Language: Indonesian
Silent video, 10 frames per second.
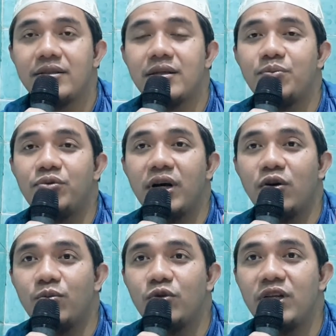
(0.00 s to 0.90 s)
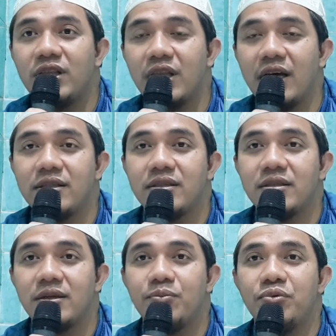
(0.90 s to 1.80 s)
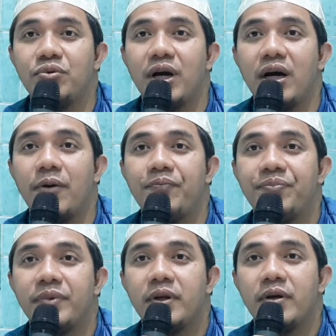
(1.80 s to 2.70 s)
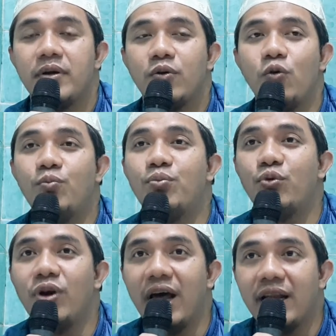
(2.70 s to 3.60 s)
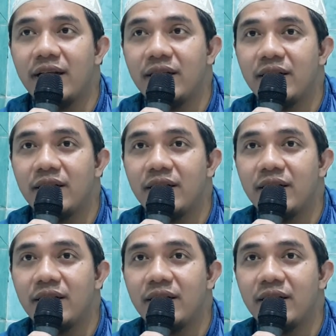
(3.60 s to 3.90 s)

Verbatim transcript: sebuah komunitas sebuah kumpulan